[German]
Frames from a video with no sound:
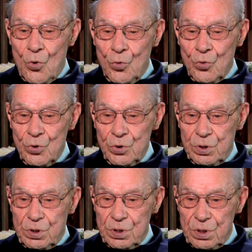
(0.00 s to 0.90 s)

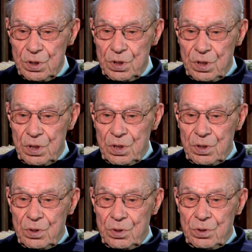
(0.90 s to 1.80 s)
Und
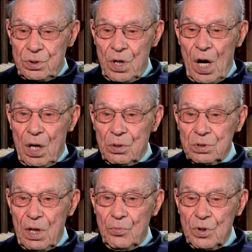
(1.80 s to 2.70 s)
ja,
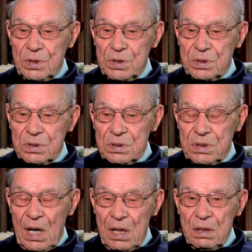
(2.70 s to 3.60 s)
und da wurde ich in,
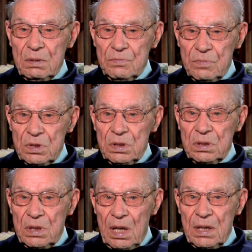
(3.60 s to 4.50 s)
dann
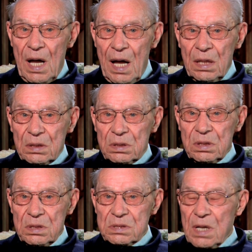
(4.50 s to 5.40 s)
in der Nacht,
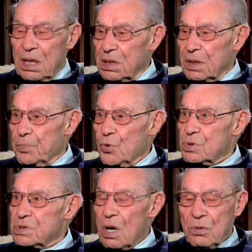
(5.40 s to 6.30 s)
ich sah das
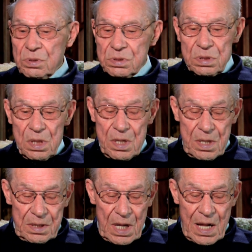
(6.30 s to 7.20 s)
böse aus,
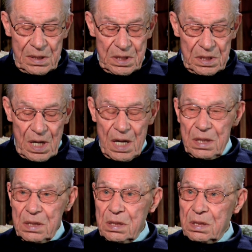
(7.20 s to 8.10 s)
da hatte ich
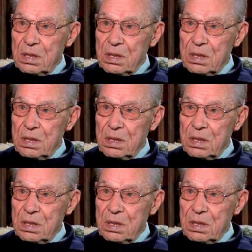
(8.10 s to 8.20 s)
einen